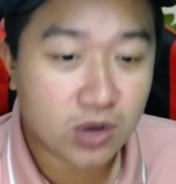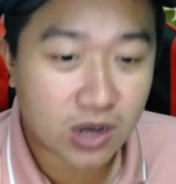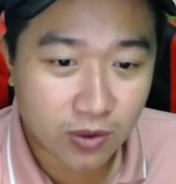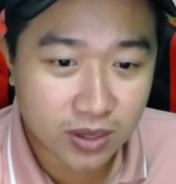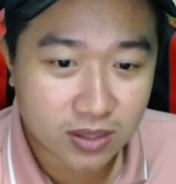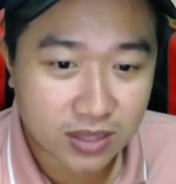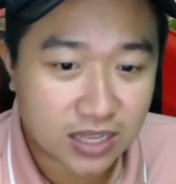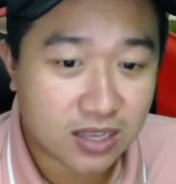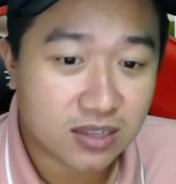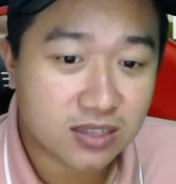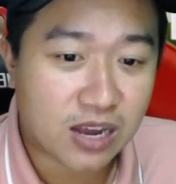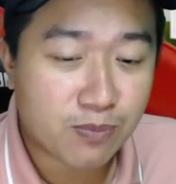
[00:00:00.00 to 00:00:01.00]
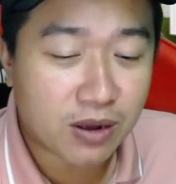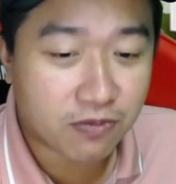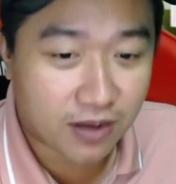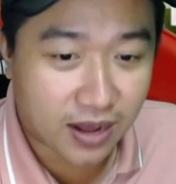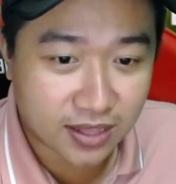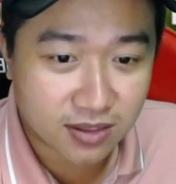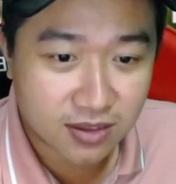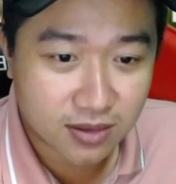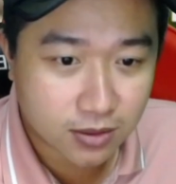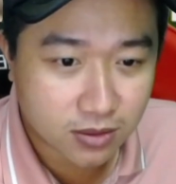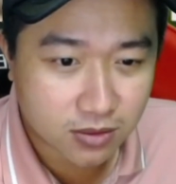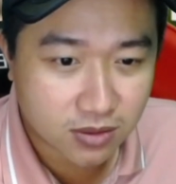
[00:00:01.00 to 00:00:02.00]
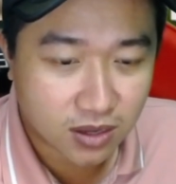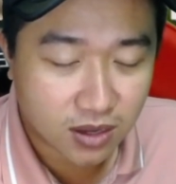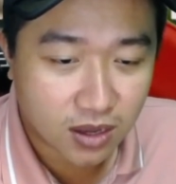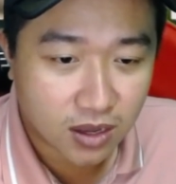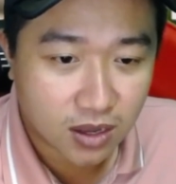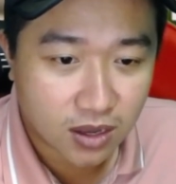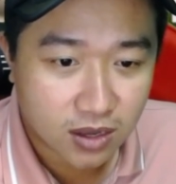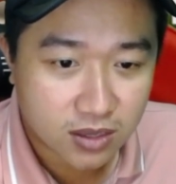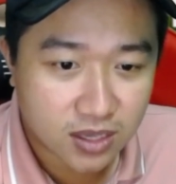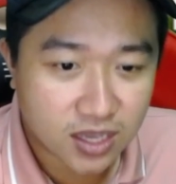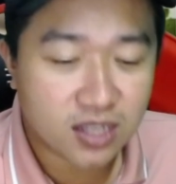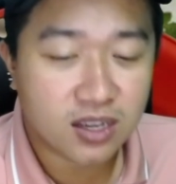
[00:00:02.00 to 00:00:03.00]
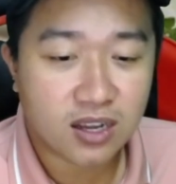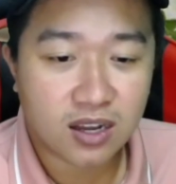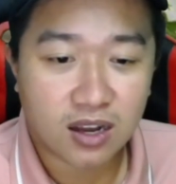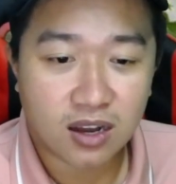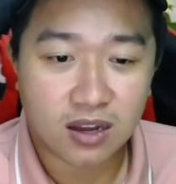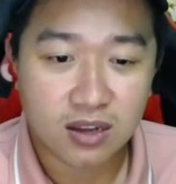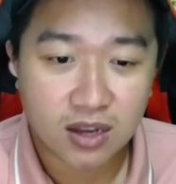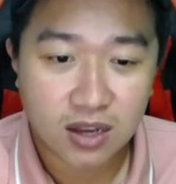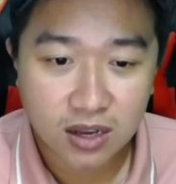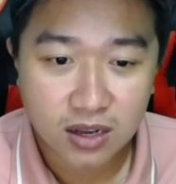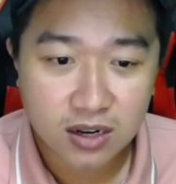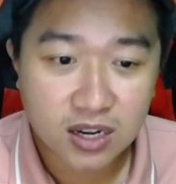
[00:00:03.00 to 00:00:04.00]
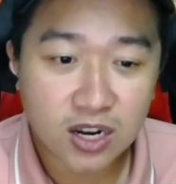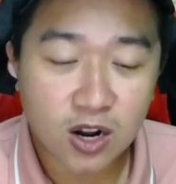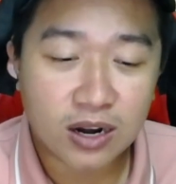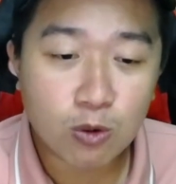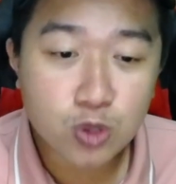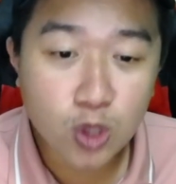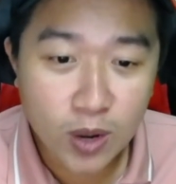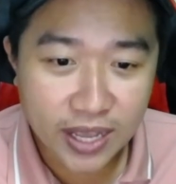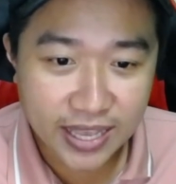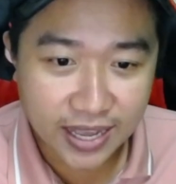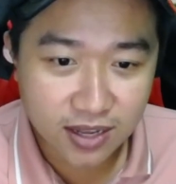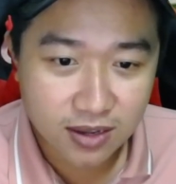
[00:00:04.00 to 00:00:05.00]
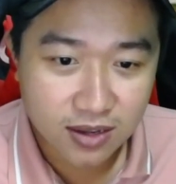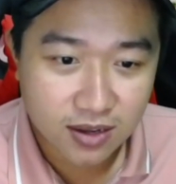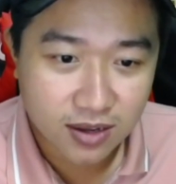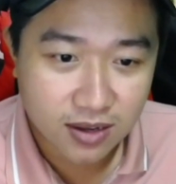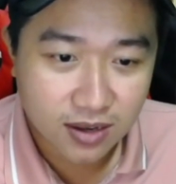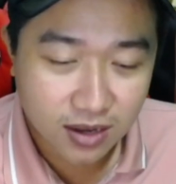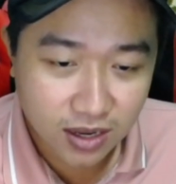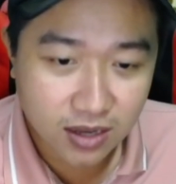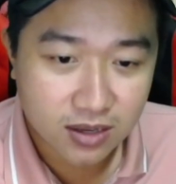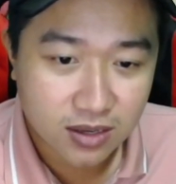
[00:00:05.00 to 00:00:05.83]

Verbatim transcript: nói tại vì sợ mất fan với uh, cái đó là đấu tố cá nhân à.